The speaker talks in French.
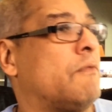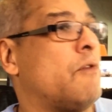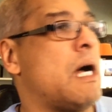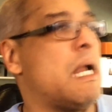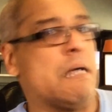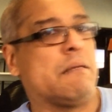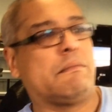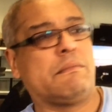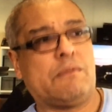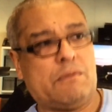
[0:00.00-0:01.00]
Voilà.
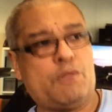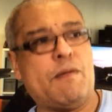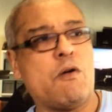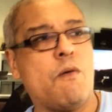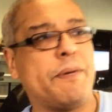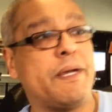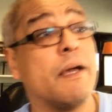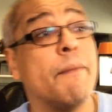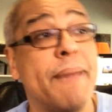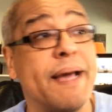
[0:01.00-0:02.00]
Tu m'as compris.
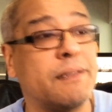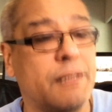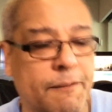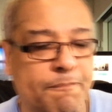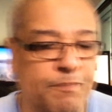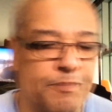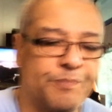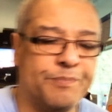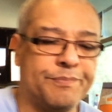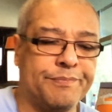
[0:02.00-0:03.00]
Merci.
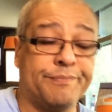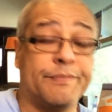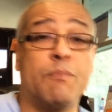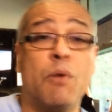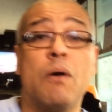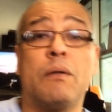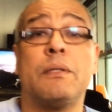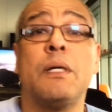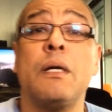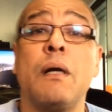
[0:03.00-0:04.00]
Bon.
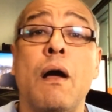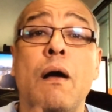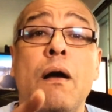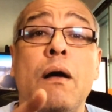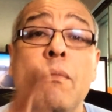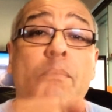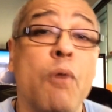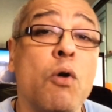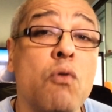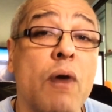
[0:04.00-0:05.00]

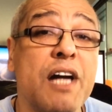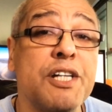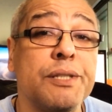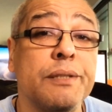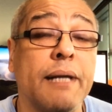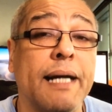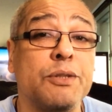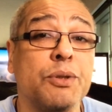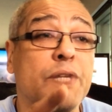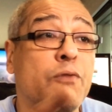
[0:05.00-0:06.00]
Bon courage à
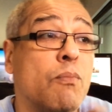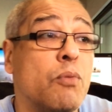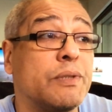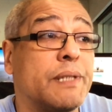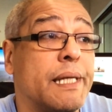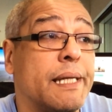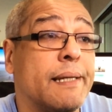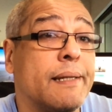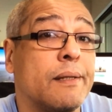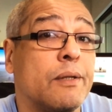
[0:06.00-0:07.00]
ceux qui vont bosser
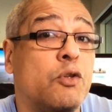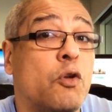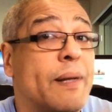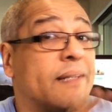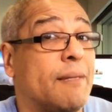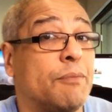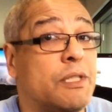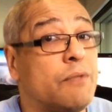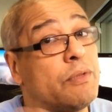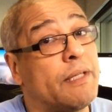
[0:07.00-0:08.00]
Demain
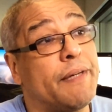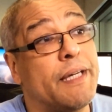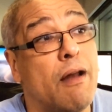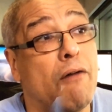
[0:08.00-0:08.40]
samedi, vous savez qu'il